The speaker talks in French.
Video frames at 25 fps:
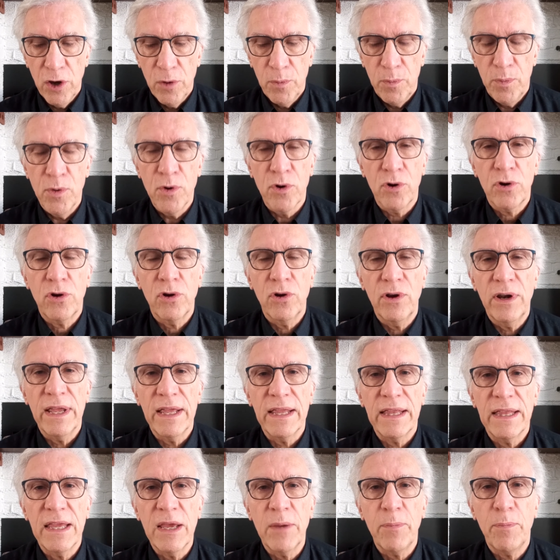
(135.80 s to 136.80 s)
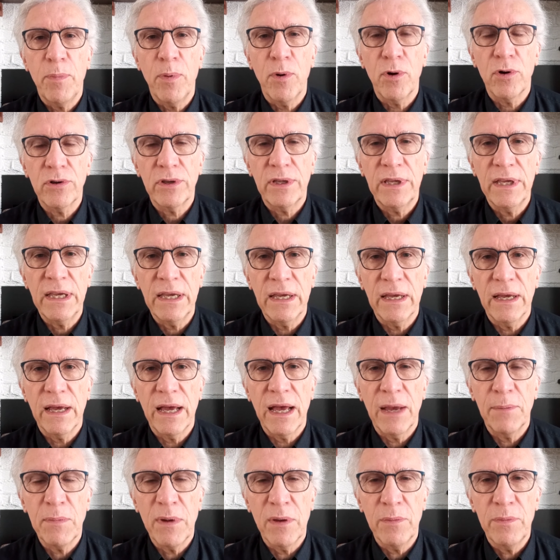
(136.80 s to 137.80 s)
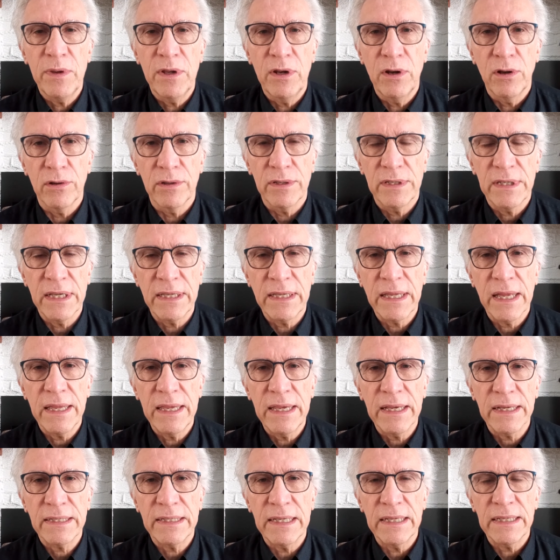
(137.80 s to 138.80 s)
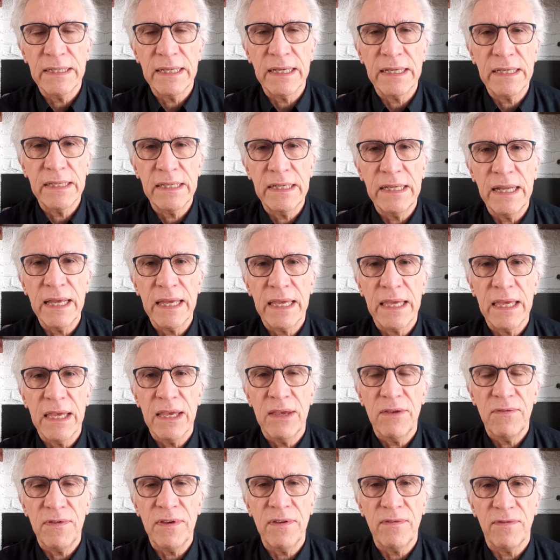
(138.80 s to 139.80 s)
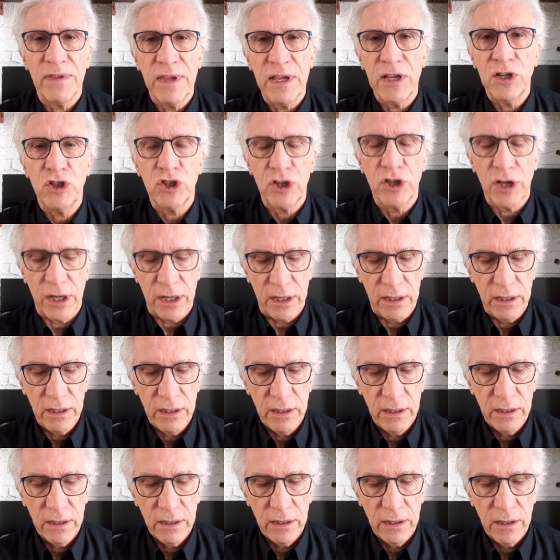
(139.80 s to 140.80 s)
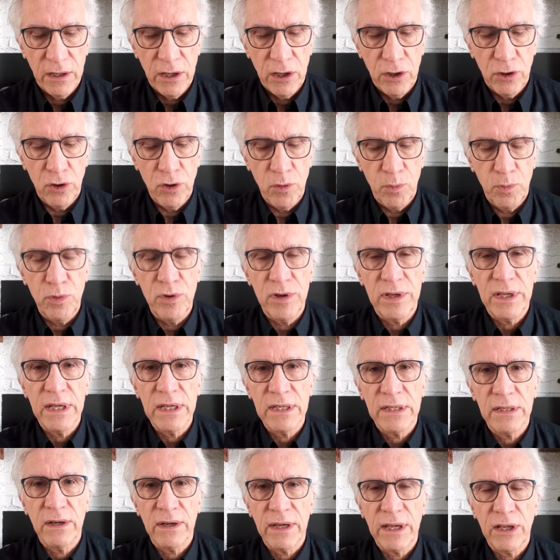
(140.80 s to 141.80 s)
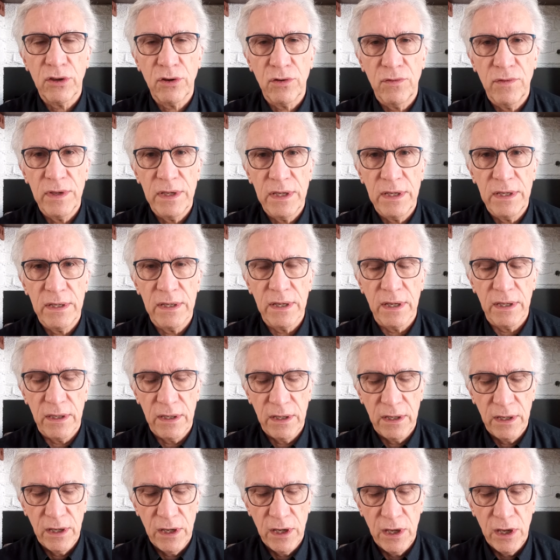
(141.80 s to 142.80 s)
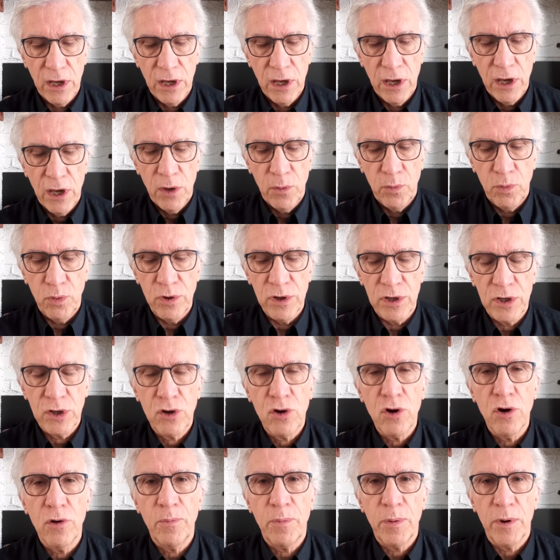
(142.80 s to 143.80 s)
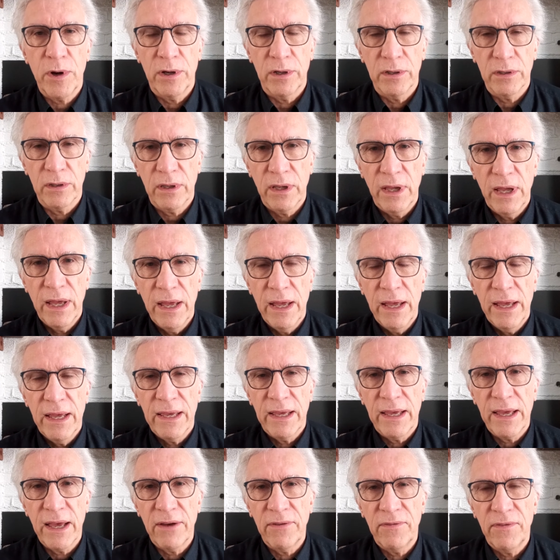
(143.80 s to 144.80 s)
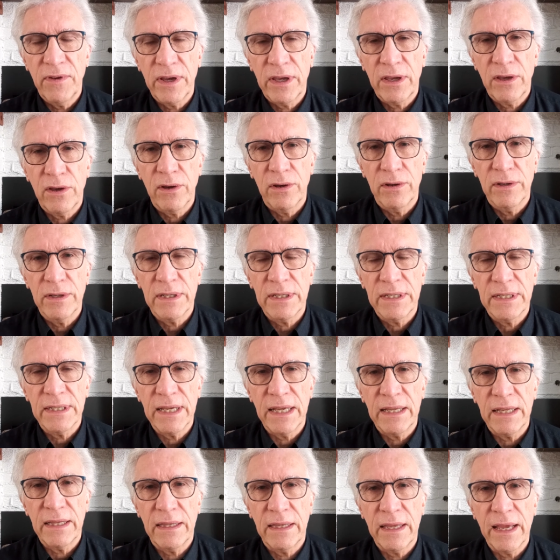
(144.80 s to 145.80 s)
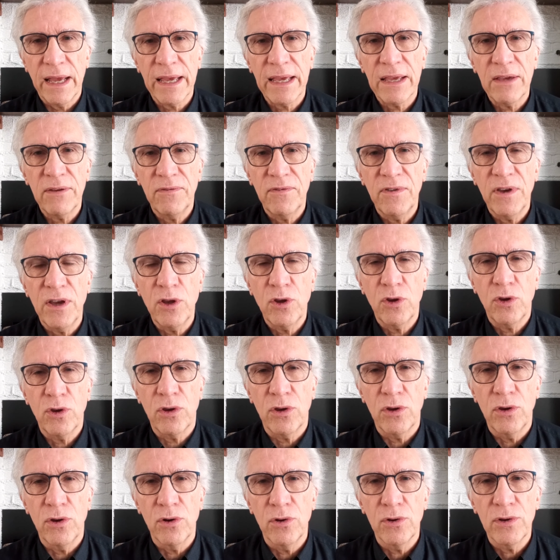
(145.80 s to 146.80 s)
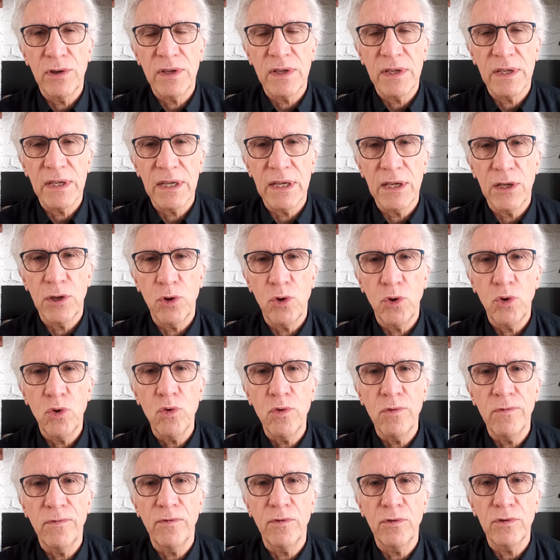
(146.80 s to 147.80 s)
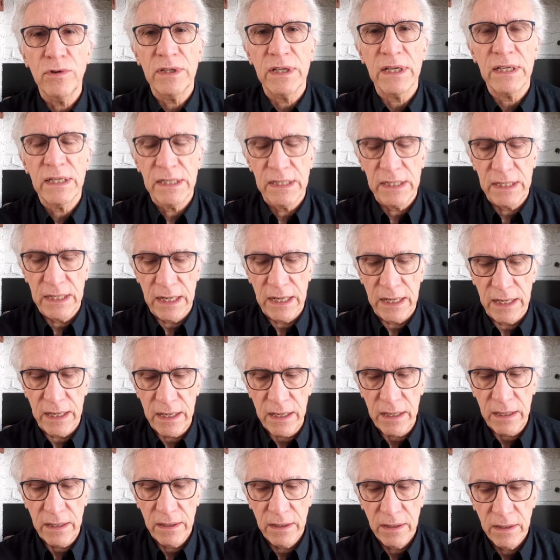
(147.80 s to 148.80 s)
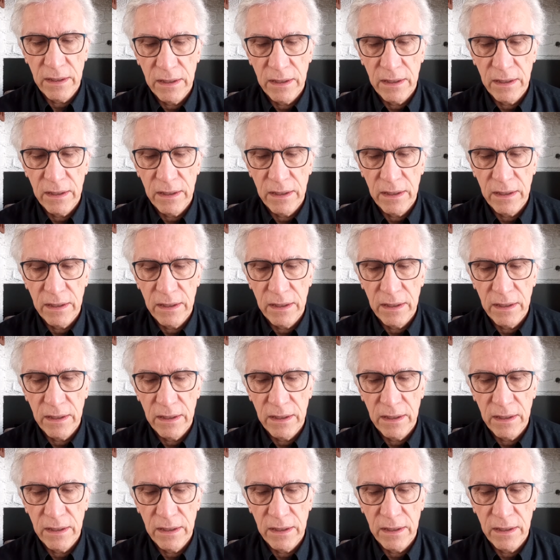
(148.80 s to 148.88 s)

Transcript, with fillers: pour que les déportés à Babylone, c'est-à-dire ces exilés qui y vivent déjà depuis 597, puissent comprendre qu'avec euh, cette arrivée de ces nouveaux exilés,